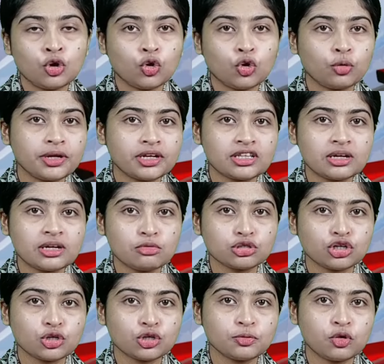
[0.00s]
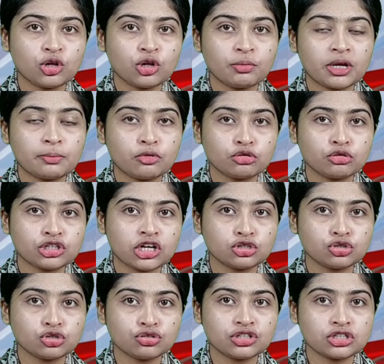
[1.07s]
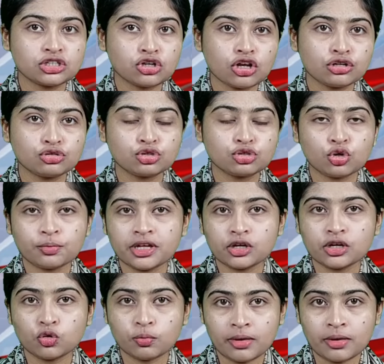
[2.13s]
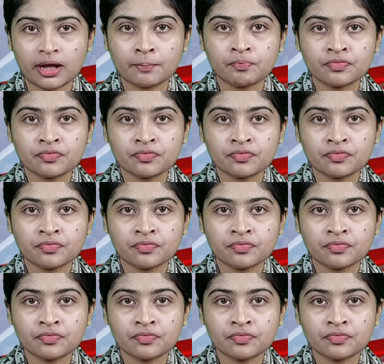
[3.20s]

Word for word: অভিনেতা মোশারফ করিমের প্রচার চলতি টলিউড ছবি হুব্বা